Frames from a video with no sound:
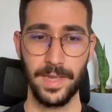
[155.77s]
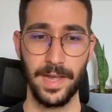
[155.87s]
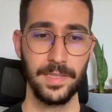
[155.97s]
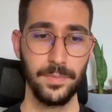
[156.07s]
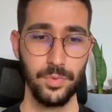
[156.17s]

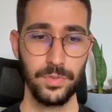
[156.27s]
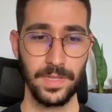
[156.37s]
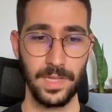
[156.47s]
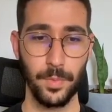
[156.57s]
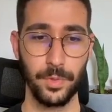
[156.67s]
geldi.
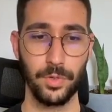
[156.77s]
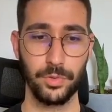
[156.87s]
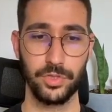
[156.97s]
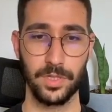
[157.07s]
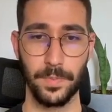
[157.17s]
Buradan abone ol
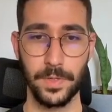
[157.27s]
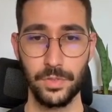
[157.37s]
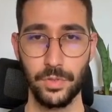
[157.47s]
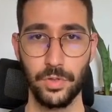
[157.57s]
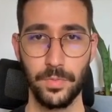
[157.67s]
tuşuna
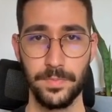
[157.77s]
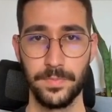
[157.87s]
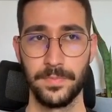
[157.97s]
basıyorum.